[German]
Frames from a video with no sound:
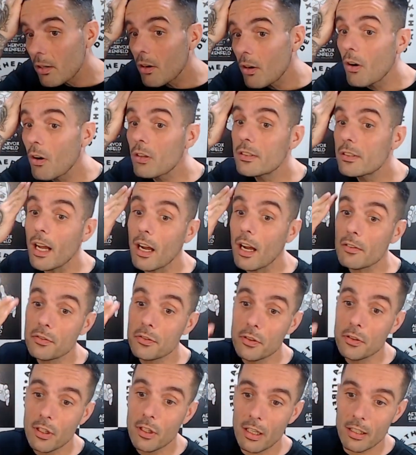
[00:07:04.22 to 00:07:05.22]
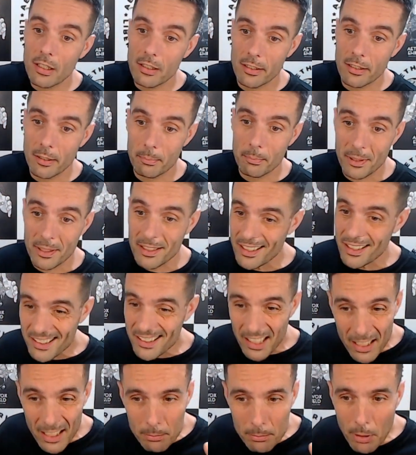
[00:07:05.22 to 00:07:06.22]
Und dafür äh, bin
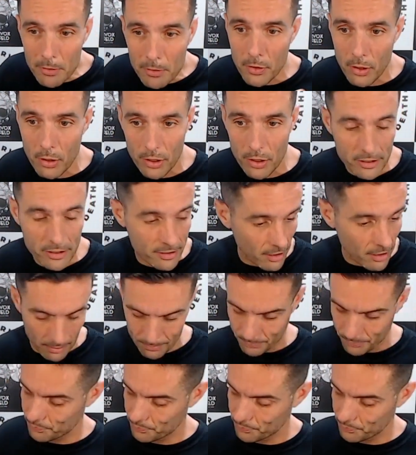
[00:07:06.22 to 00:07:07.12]
ich immer für euch da.